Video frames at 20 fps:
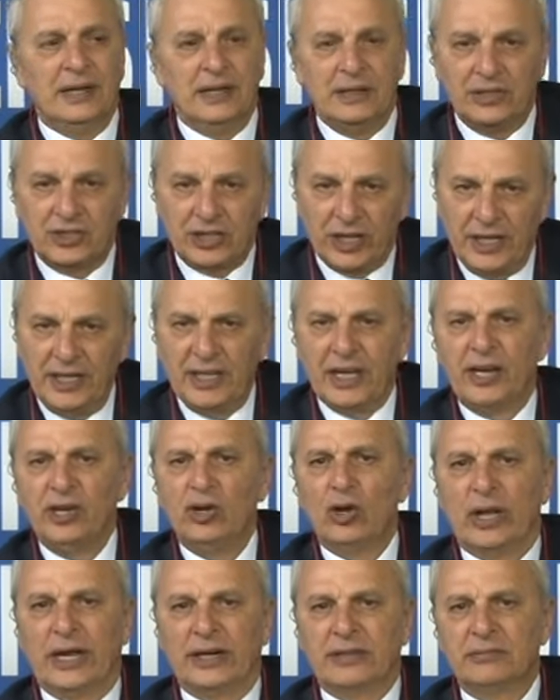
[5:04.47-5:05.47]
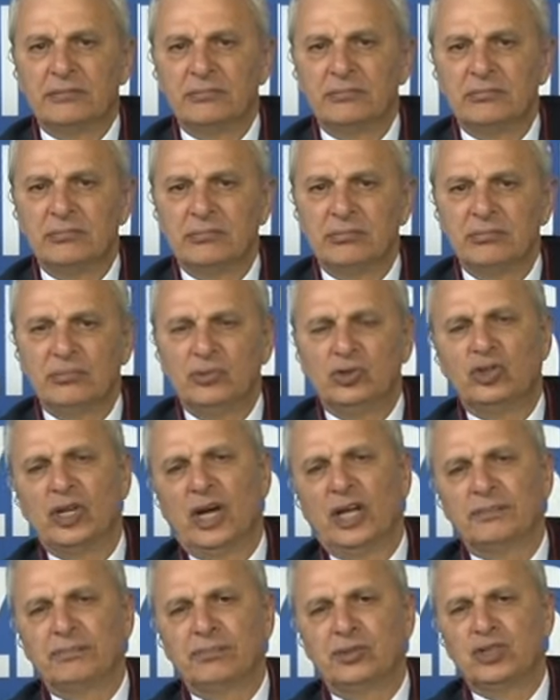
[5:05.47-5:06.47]
Şeyi yayıyorlar
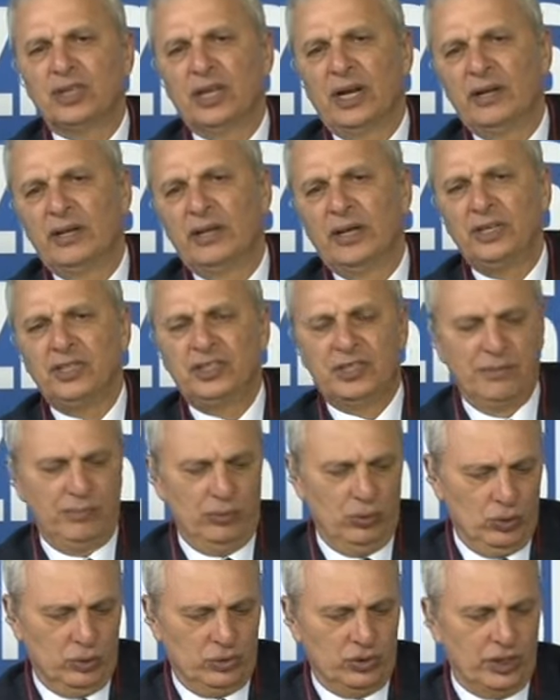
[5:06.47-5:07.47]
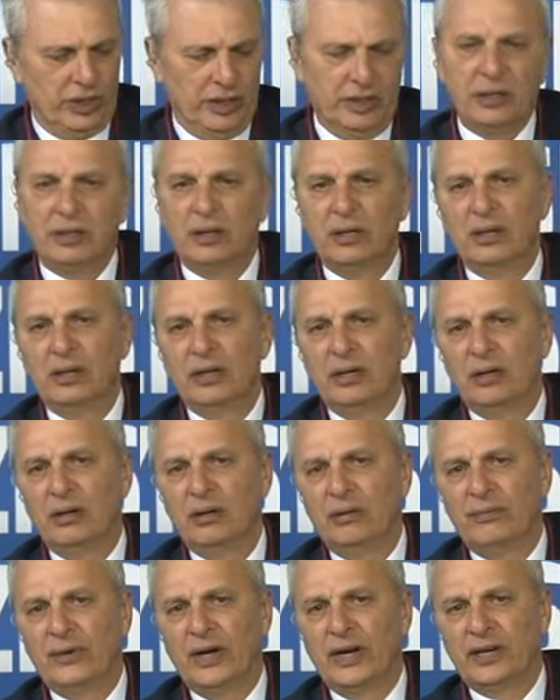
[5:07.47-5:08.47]
yüzde işte büyük şey
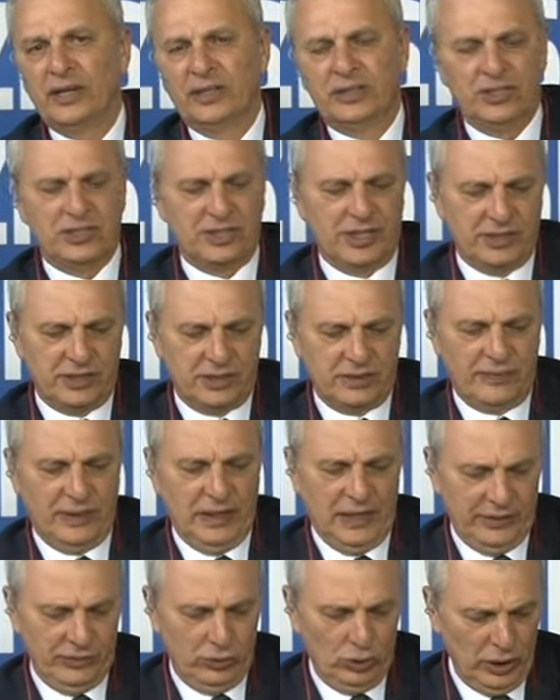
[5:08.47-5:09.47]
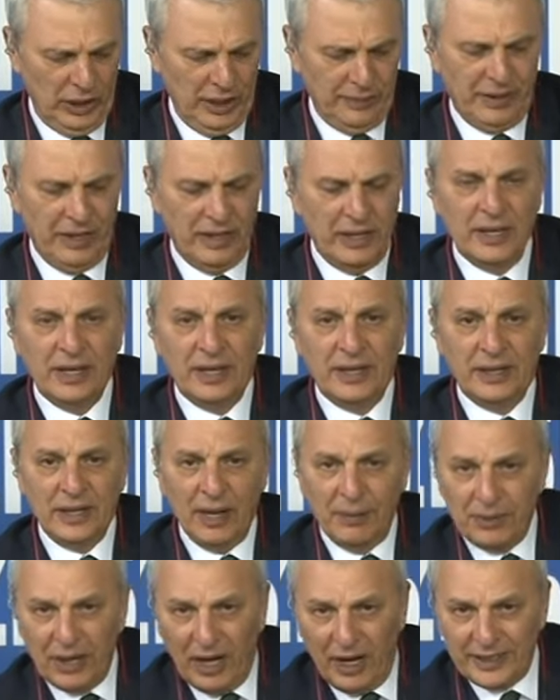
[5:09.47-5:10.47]
e, fark atacağız falan diyorlar ama
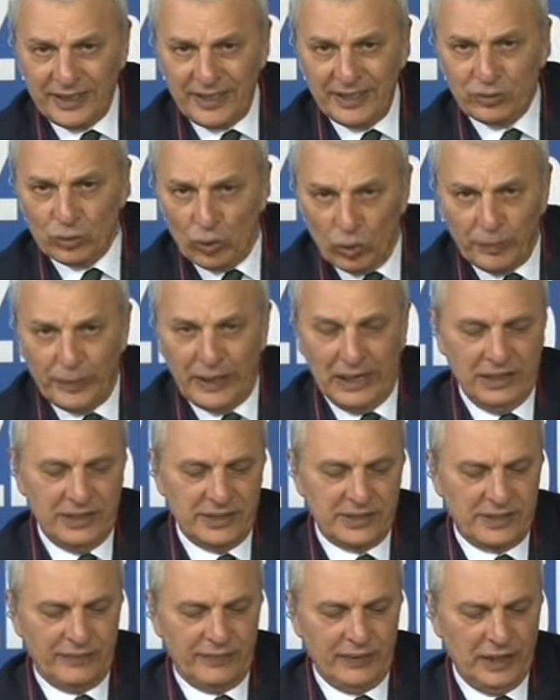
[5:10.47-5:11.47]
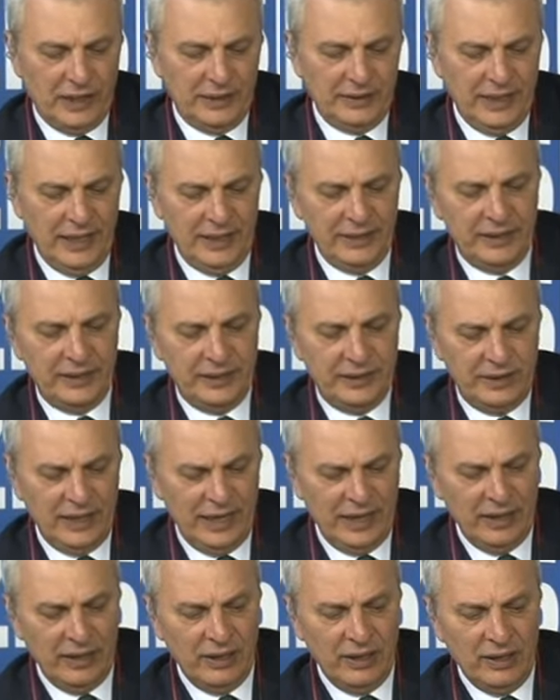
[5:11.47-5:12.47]
ya bir anket yok mu elinizde falan
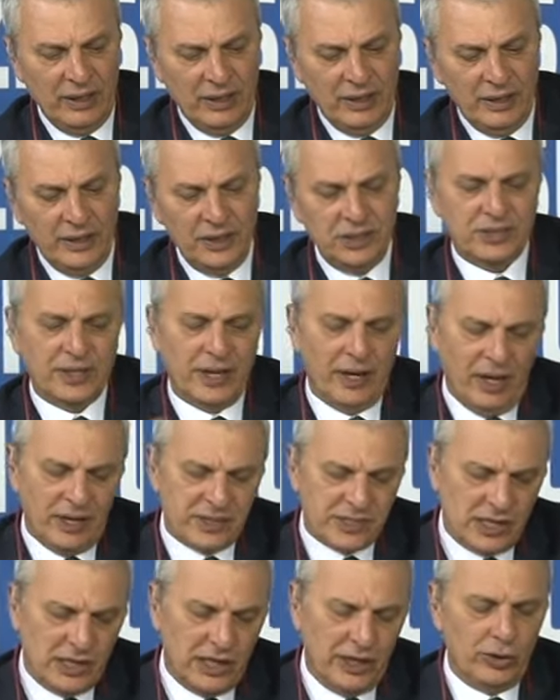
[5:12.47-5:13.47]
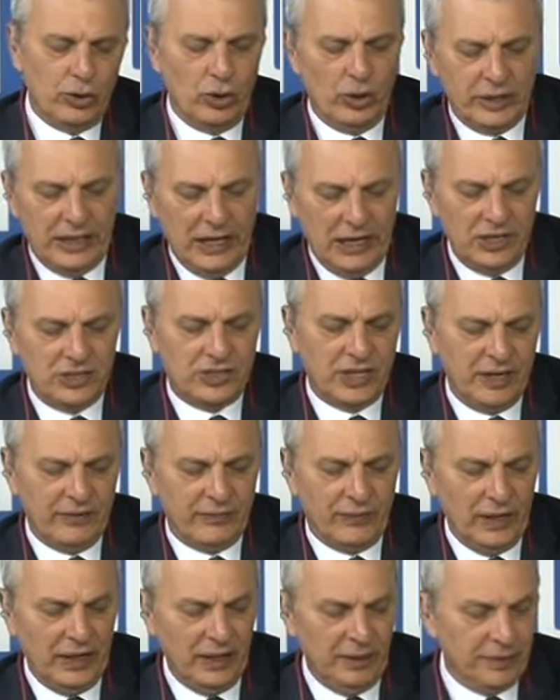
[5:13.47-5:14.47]
dendiğinde işte hazırlanıyor gelecek
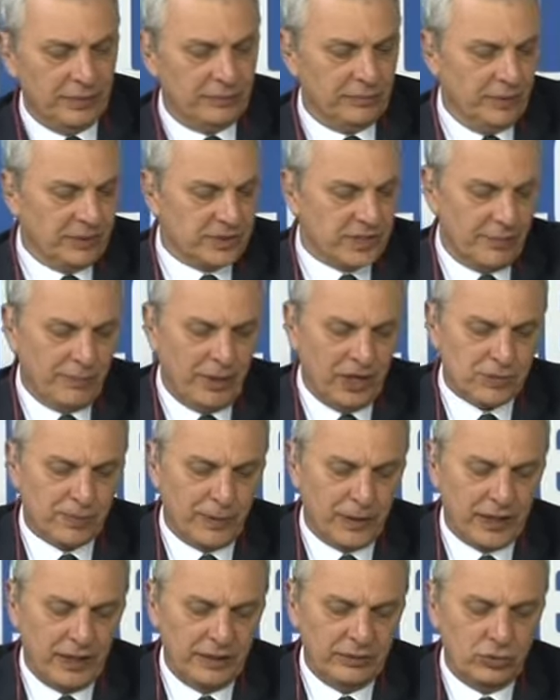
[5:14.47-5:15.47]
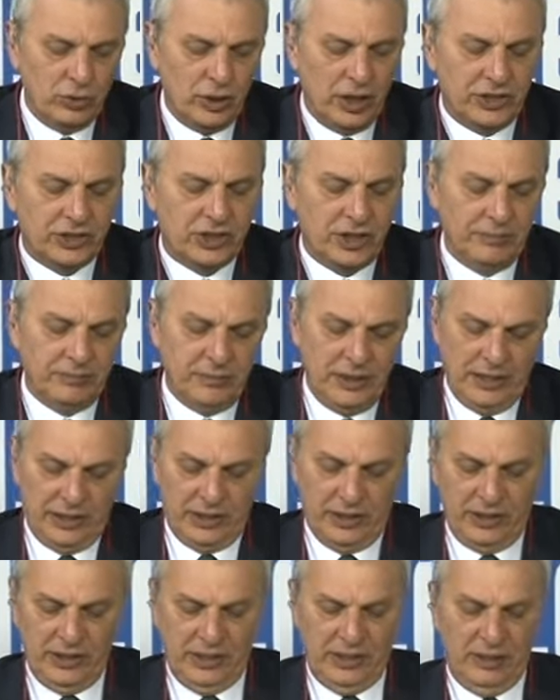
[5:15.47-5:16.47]
falan ama mesela başbakan dün akşam ne
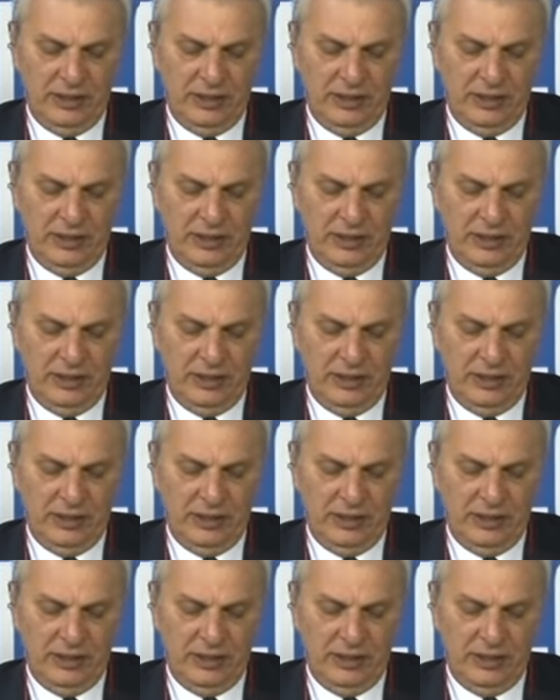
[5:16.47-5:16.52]
dedi?